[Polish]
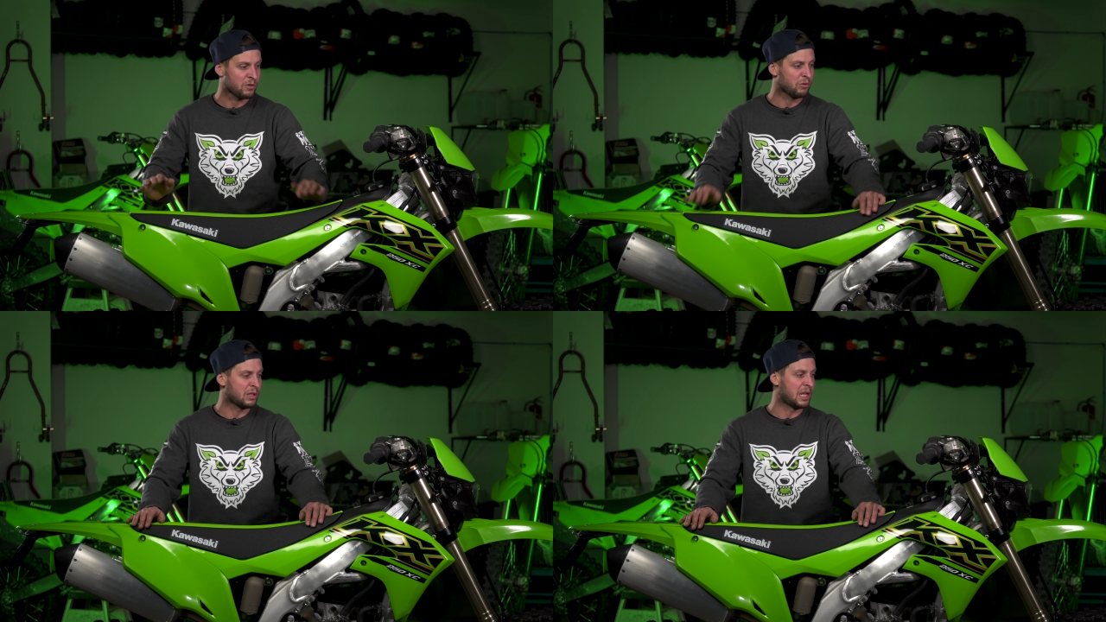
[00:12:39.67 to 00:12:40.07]

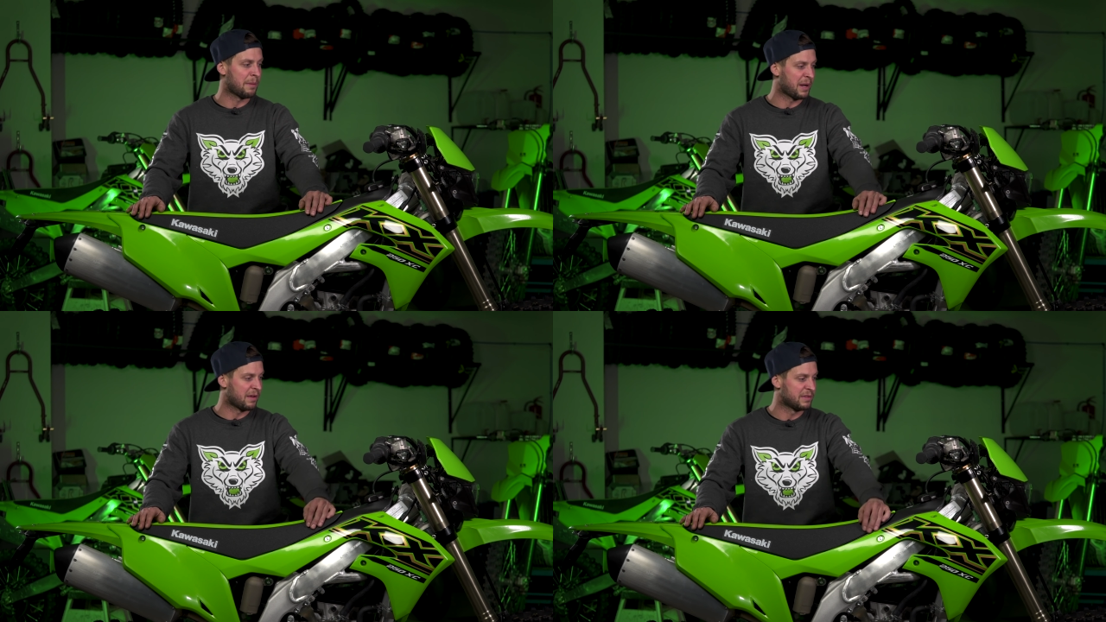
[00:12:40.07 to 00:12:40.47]
tutaj
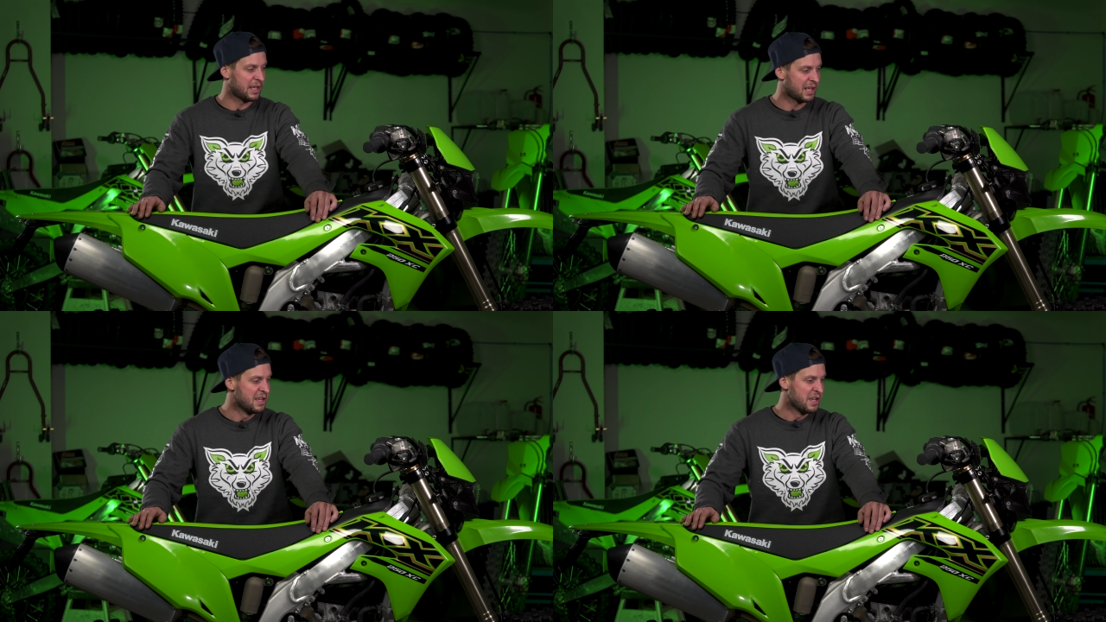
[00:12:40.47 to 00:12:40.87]

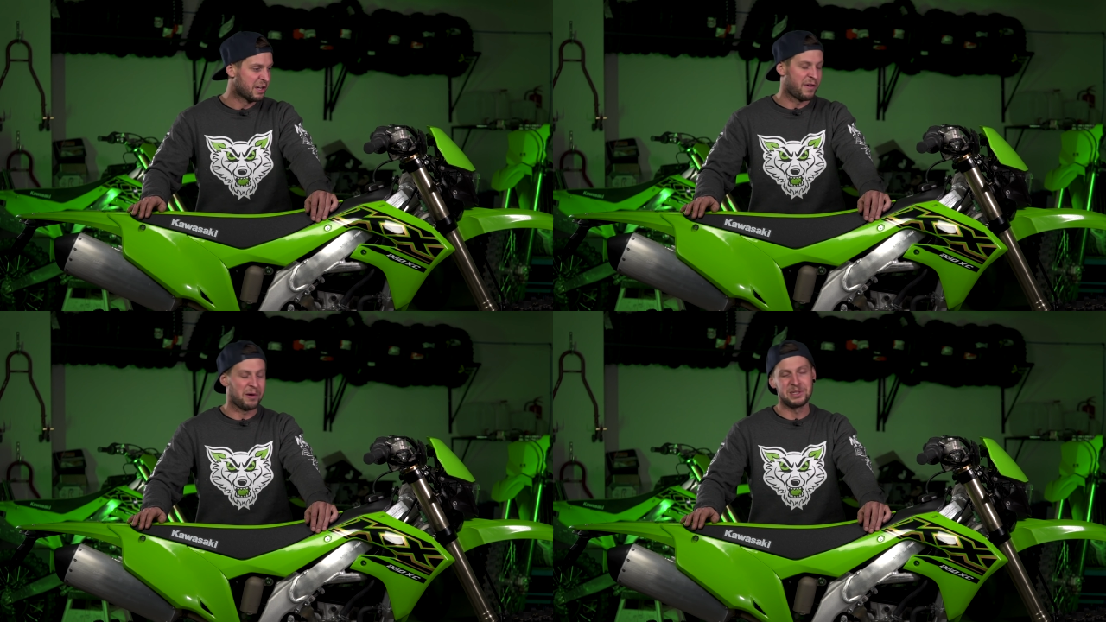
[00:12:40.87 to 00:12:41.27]
naprawdę
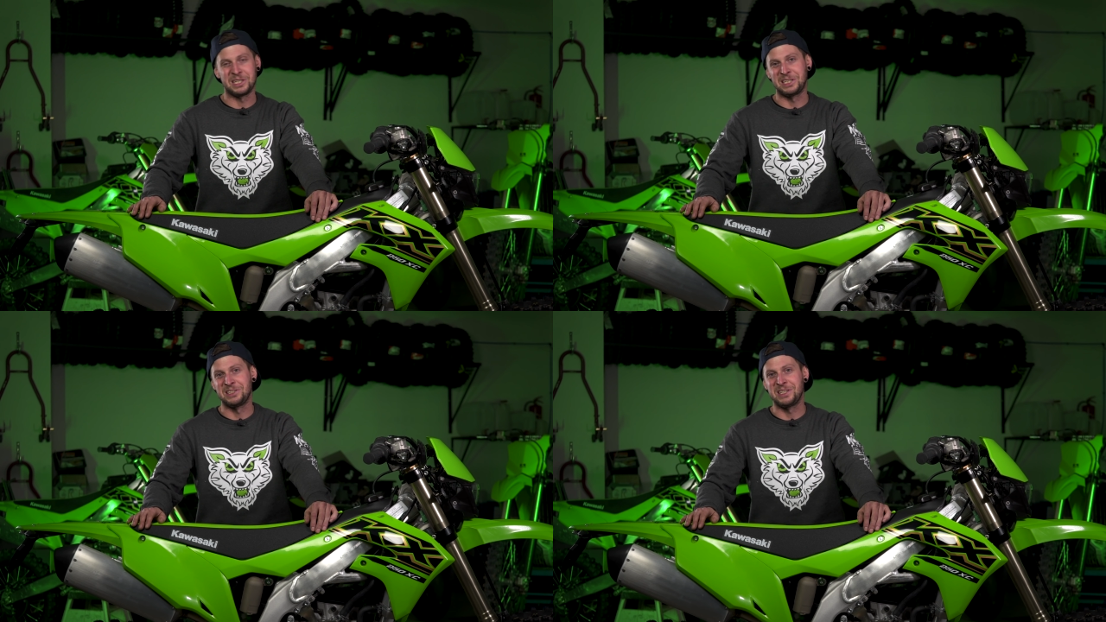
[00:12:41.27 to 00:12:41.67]
chwała
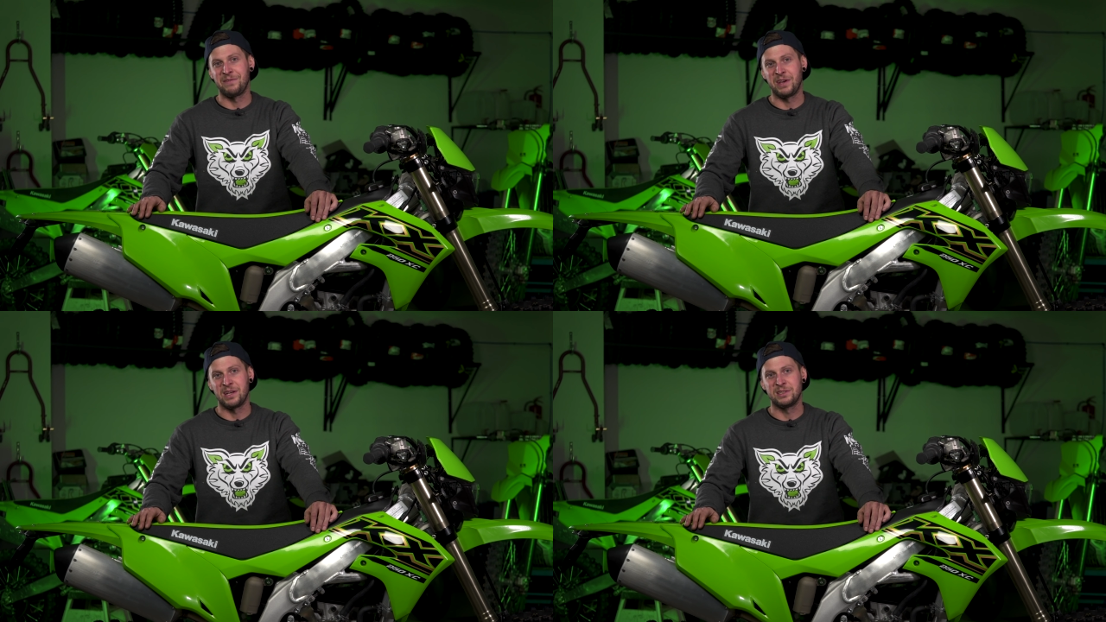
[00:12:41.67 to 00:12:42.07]
za ten
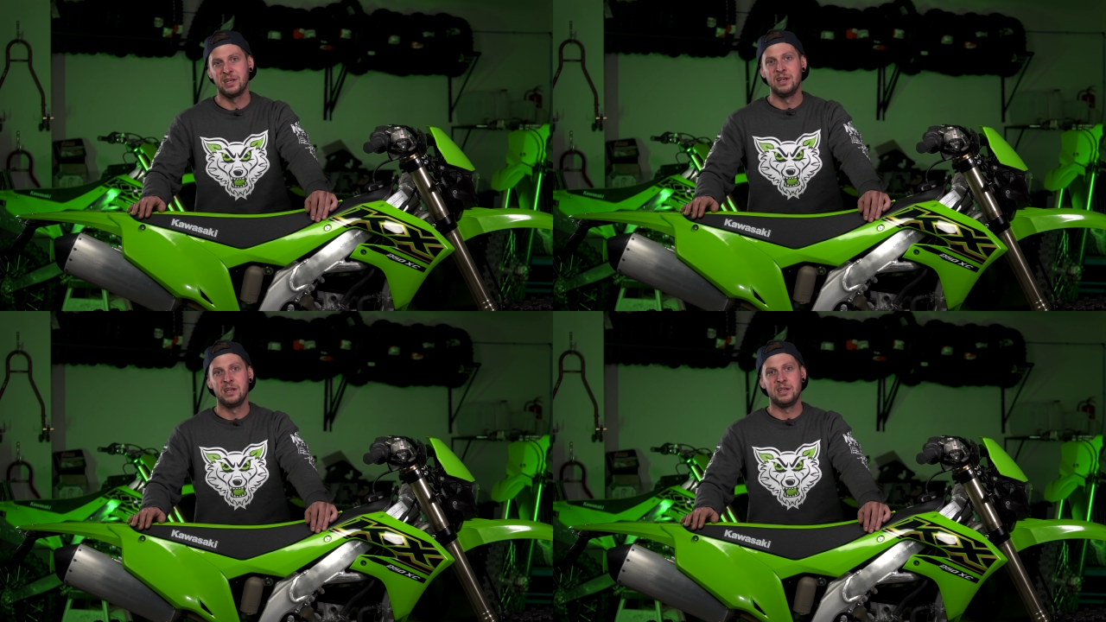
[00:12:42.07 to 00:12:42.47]
zawias.
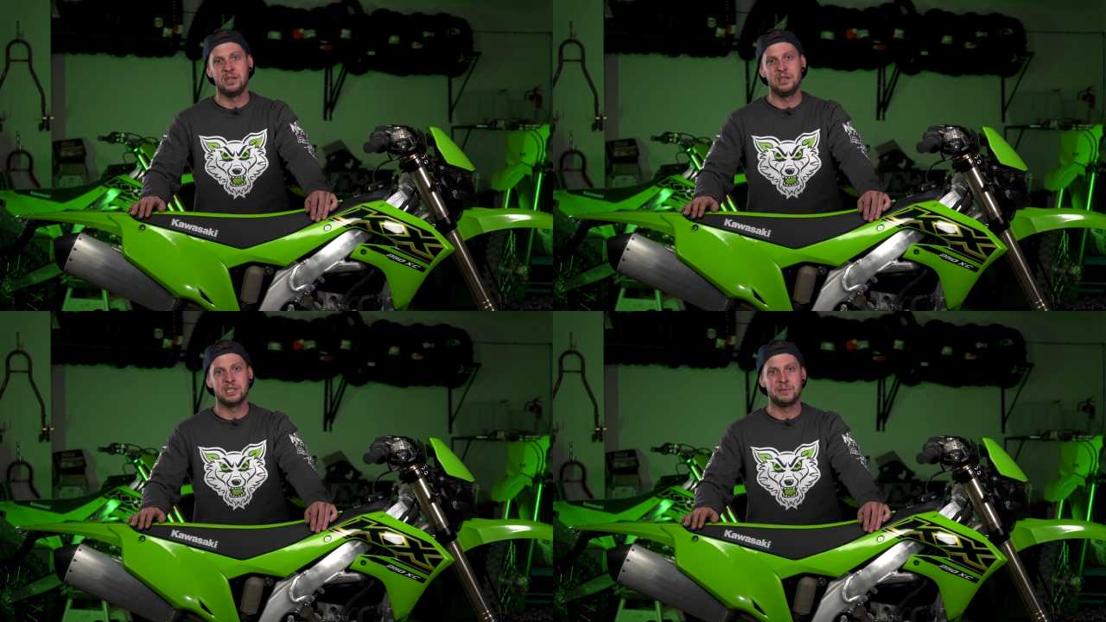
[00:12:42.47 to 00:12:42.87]

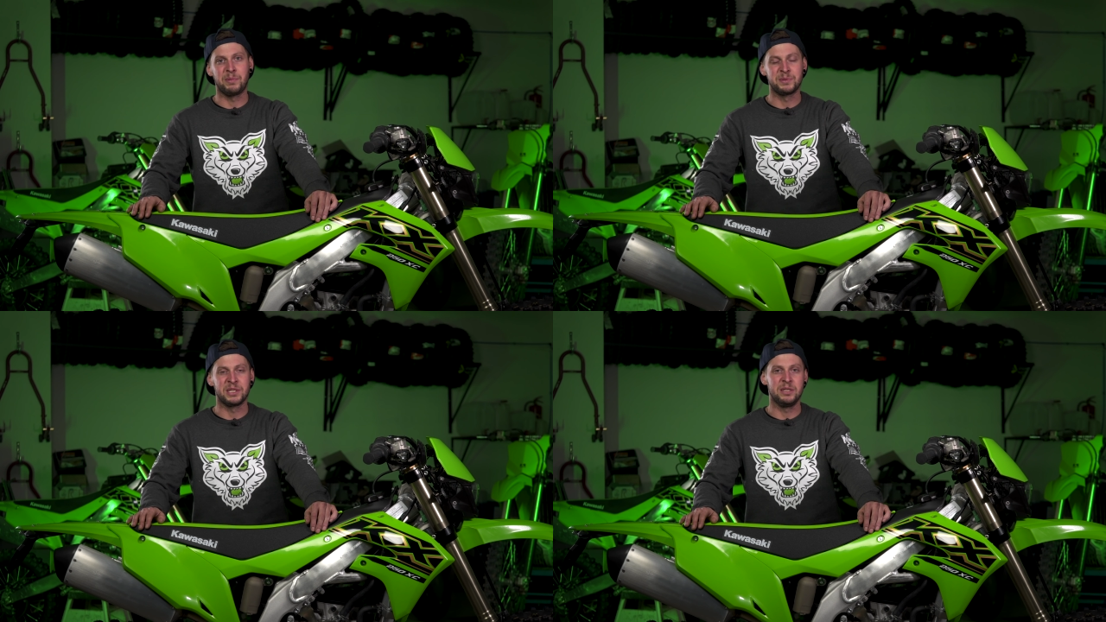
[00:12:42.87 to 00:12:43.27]
Y, z
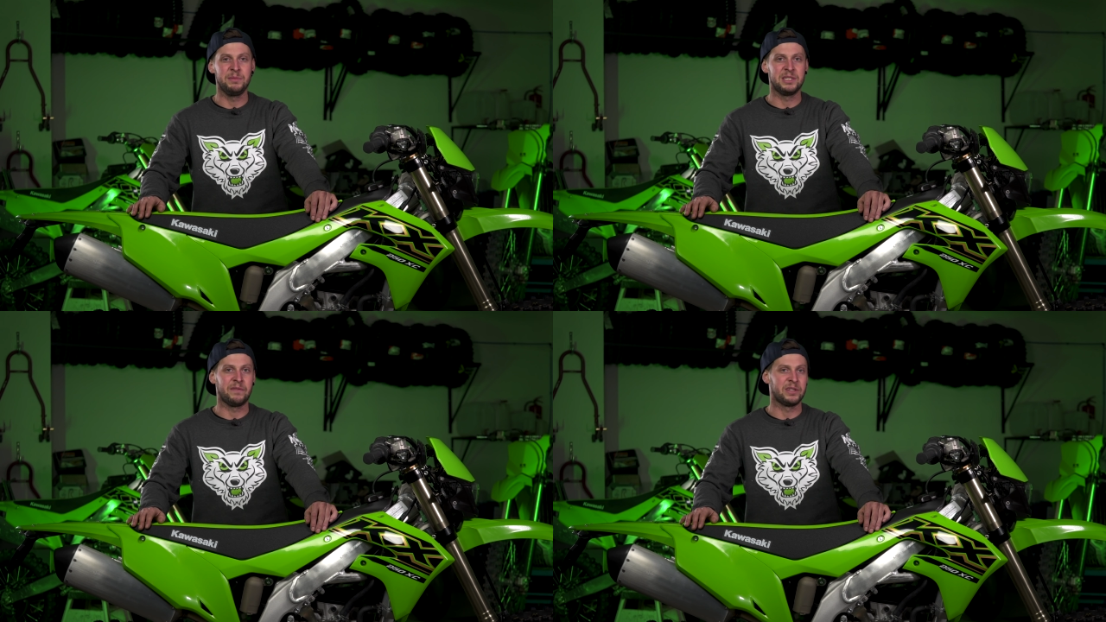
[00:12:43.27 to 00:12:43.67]

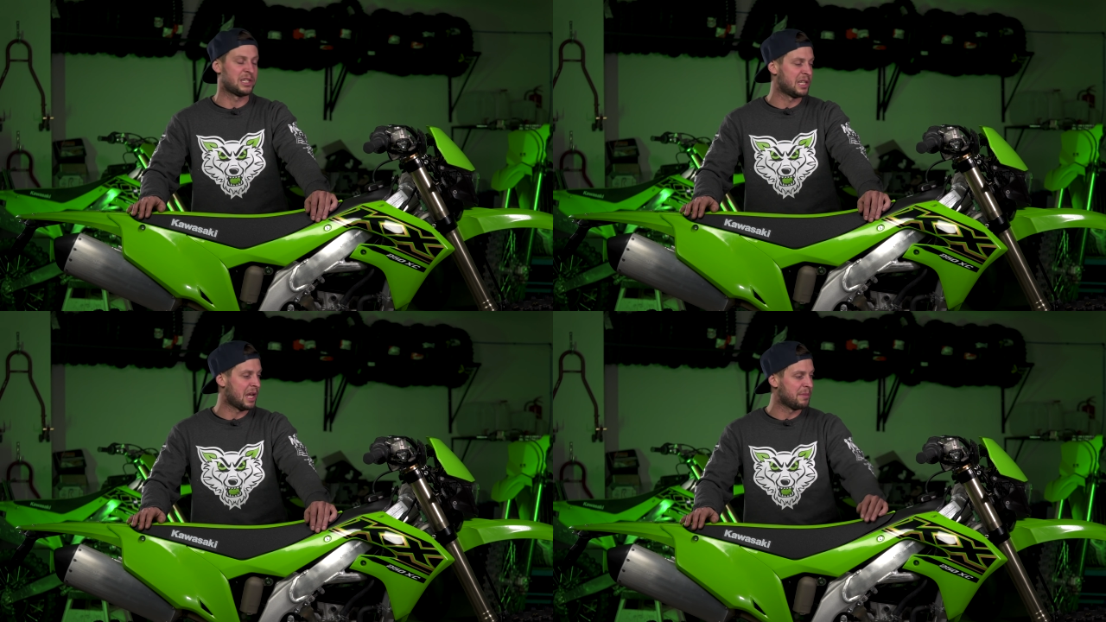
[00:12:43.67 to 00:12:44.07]
poprzednimi
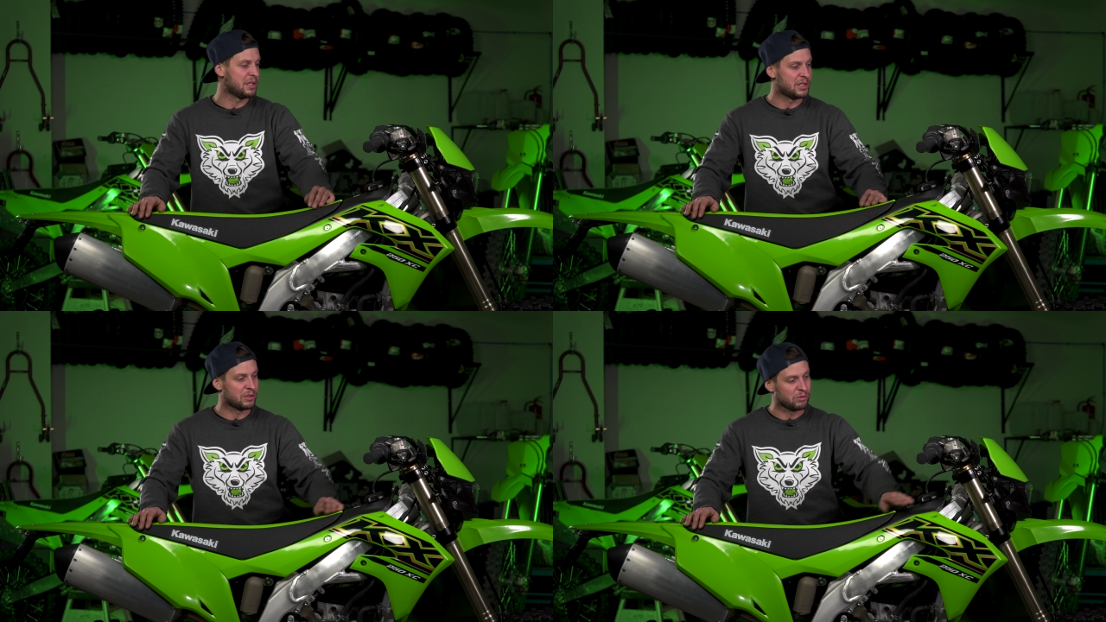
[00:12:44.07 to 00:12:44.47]
zawieszeniami, gdzie